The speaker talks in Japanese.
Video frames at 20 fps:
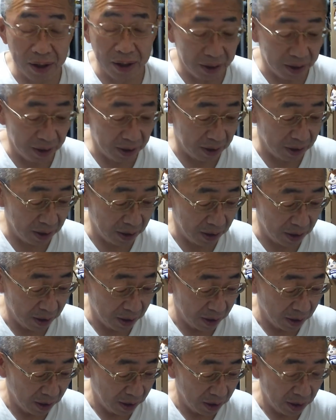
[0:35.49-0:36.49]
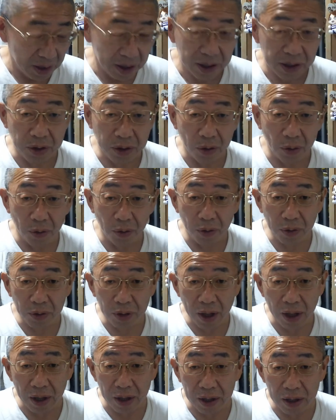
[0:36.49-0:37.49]
えー、今
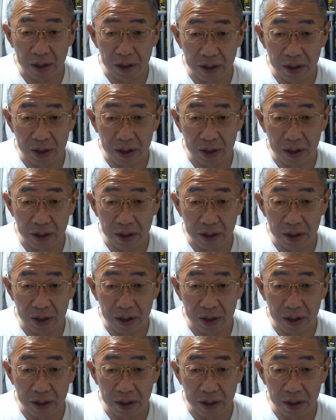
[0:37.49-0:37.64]
日ね